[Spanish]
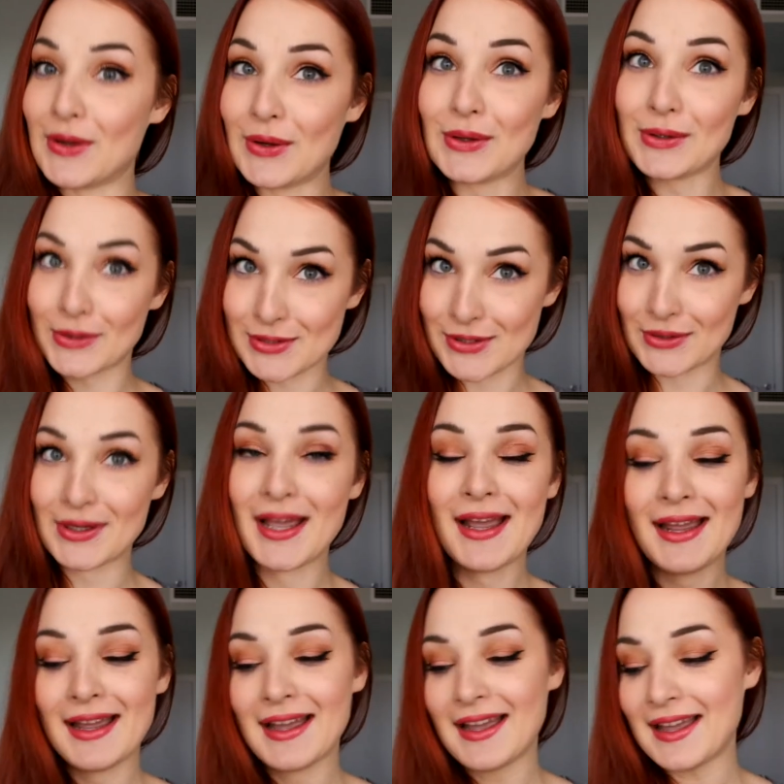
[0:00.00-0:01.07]
no lo son.
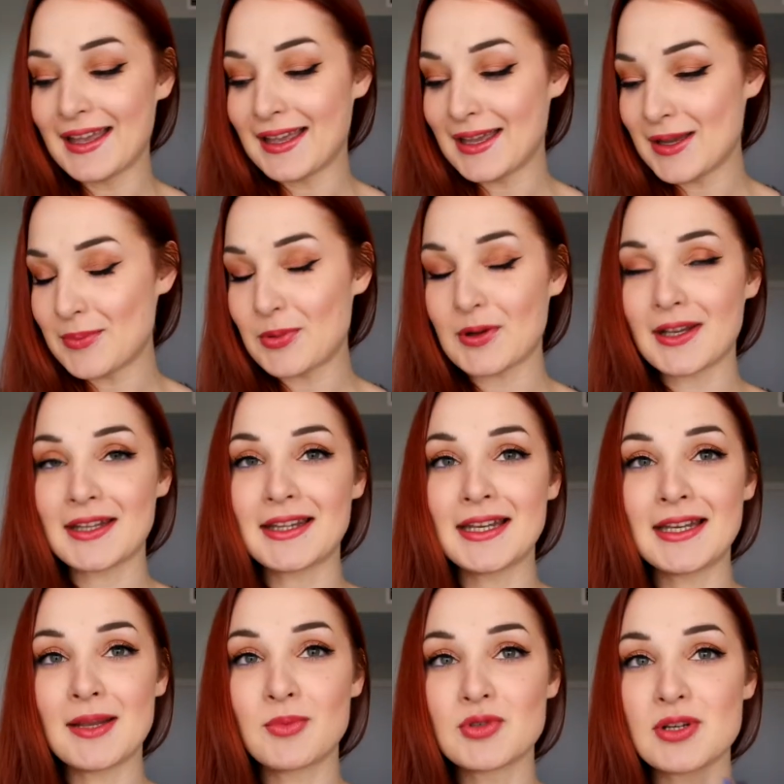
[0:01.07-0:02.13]
Eh, porque
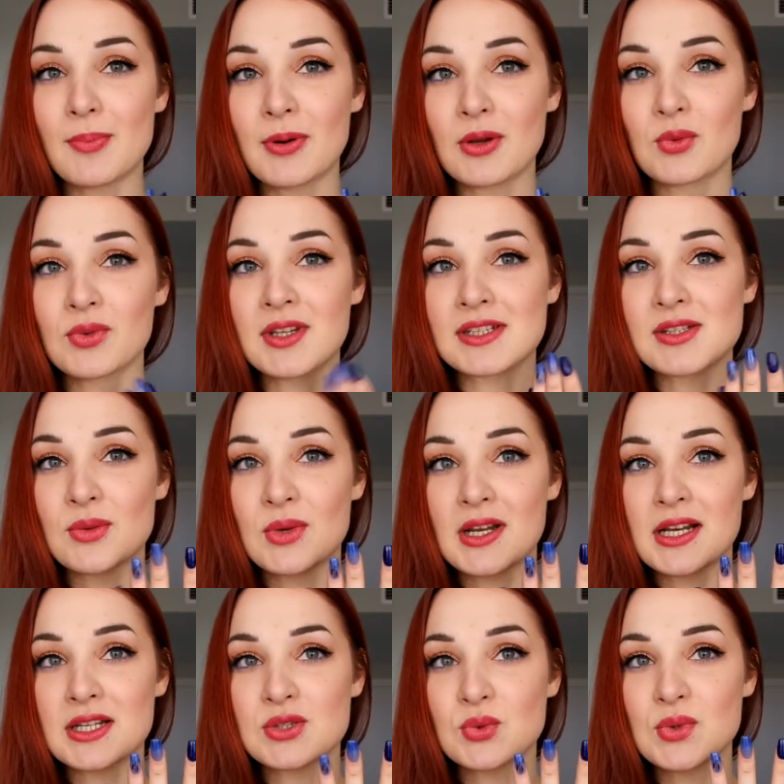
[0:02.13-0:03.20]
tenía muchas preguntas
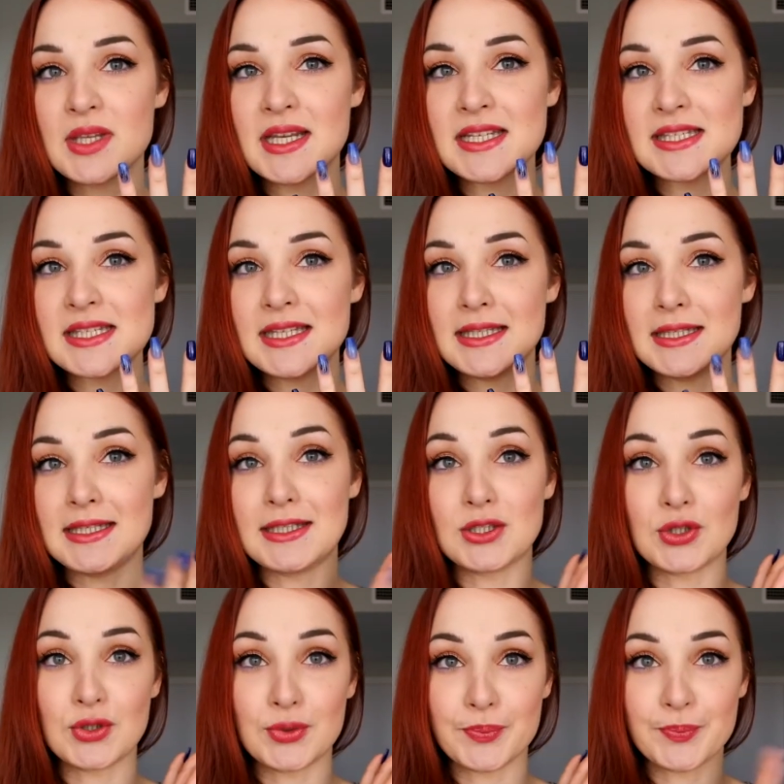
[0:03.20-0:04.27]
sobre las uñas y
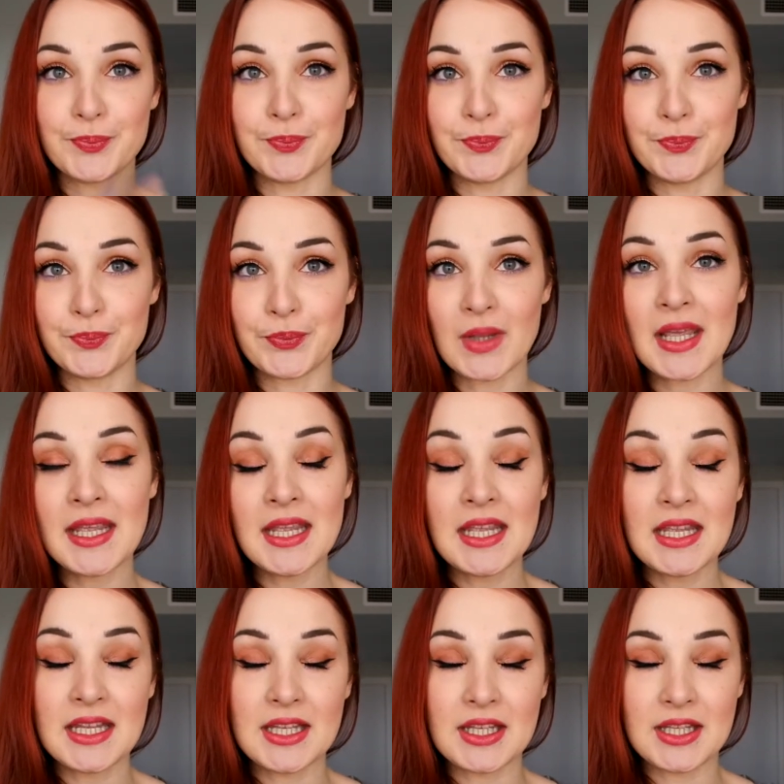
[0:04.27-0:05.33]
no, mm,
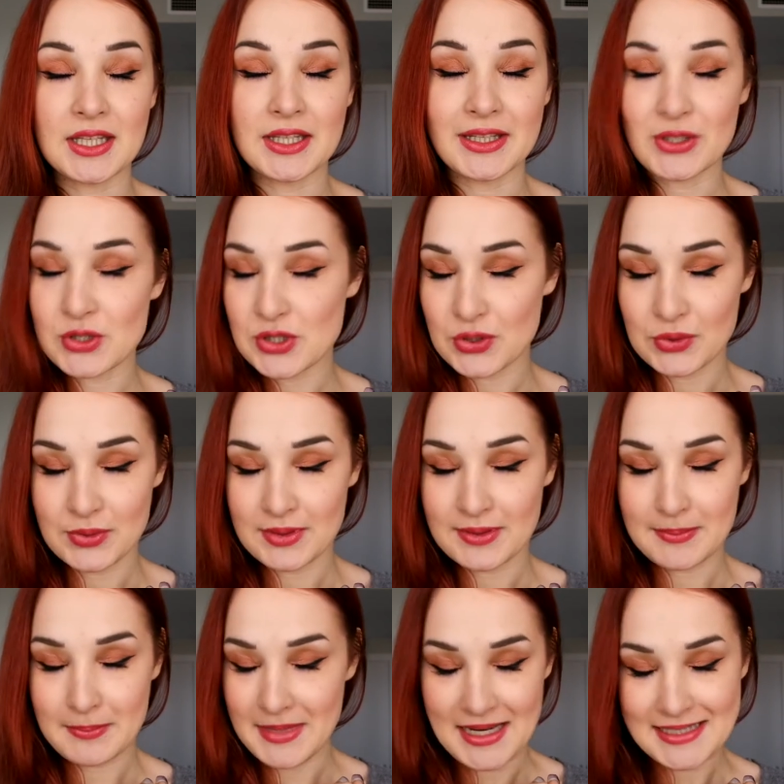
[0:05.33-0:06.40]
eh, no
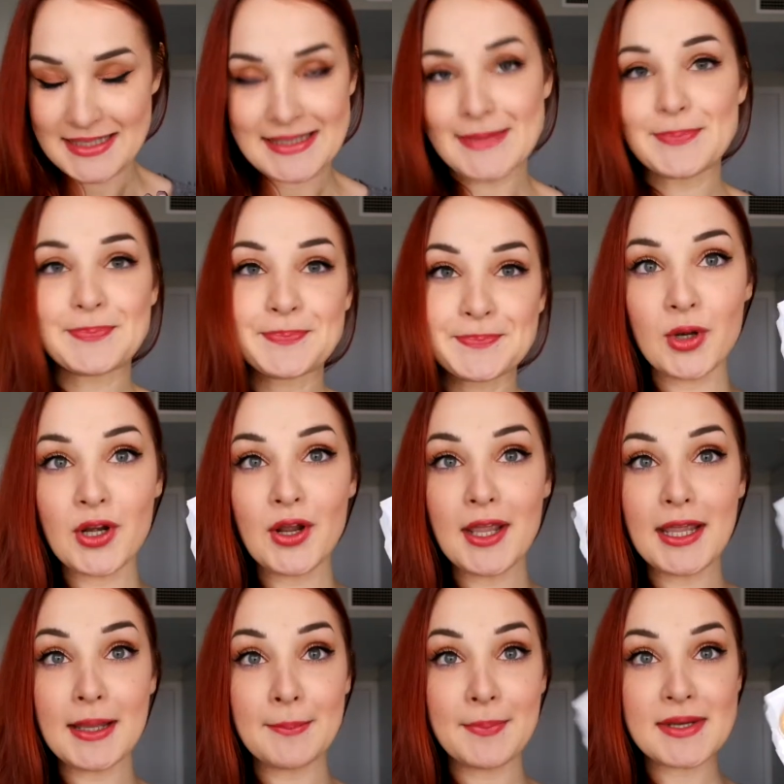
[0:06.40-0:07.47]
son mías. Bueno,
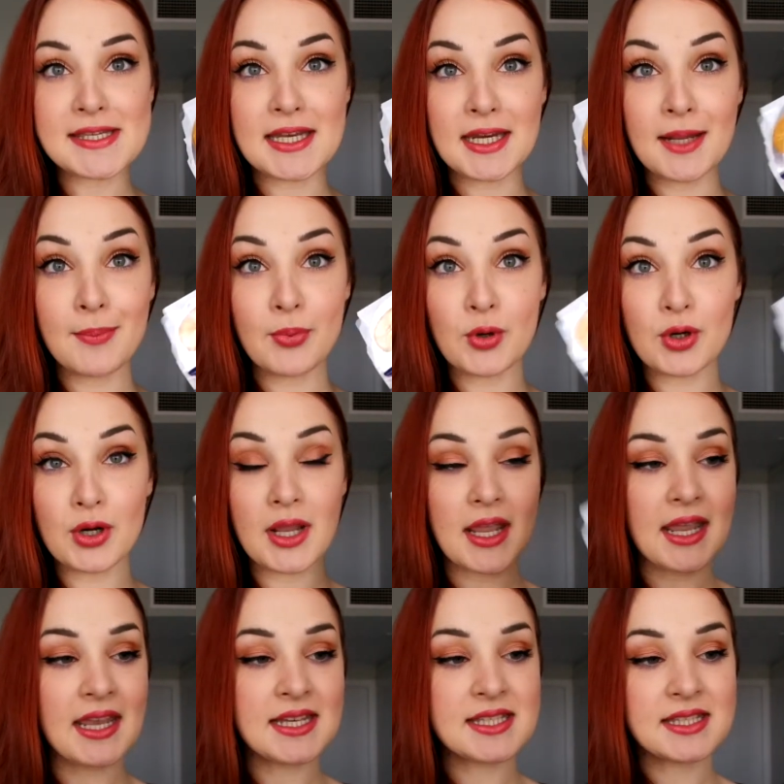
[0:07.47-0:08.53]
empezaré por
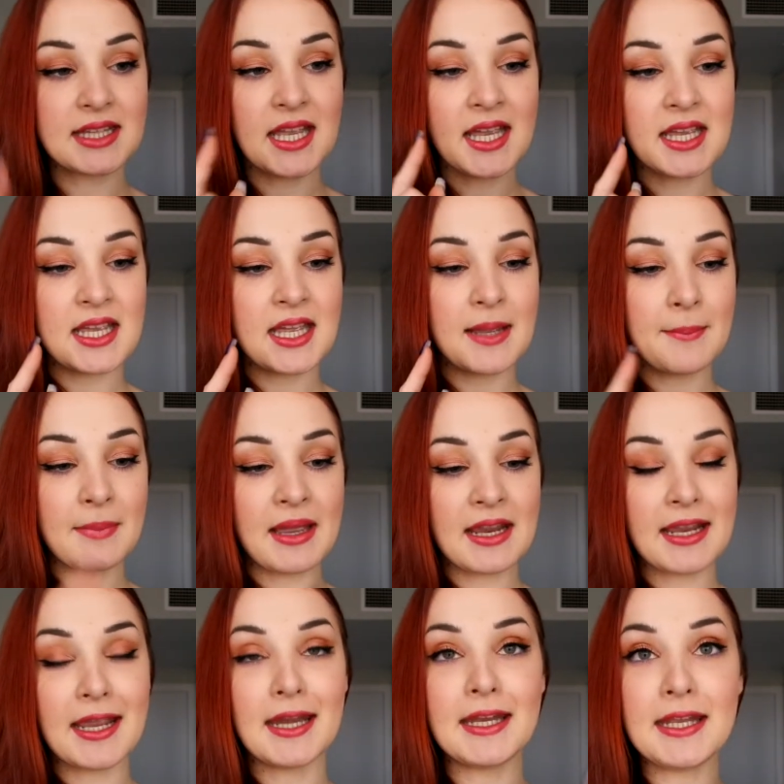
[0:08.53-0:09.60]
esta
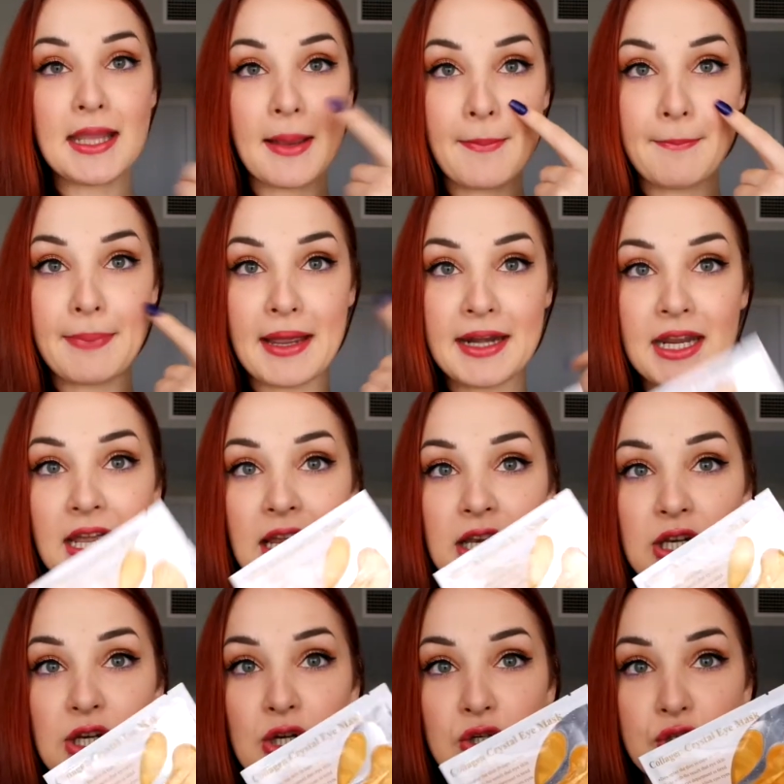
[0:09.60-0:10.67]
mascarilla para
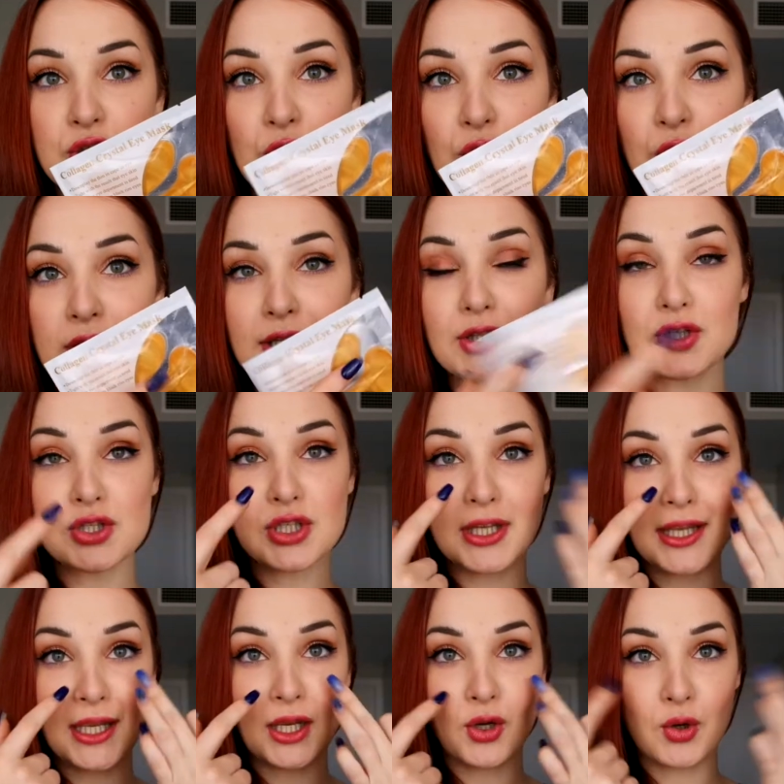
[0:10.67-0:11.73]
los ojitos,
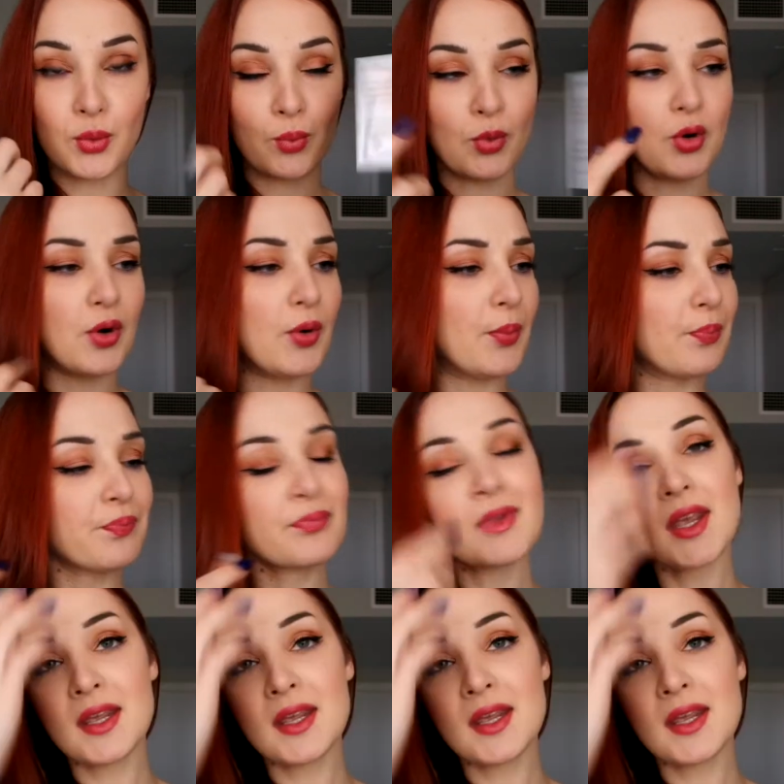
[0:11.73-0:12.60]
que como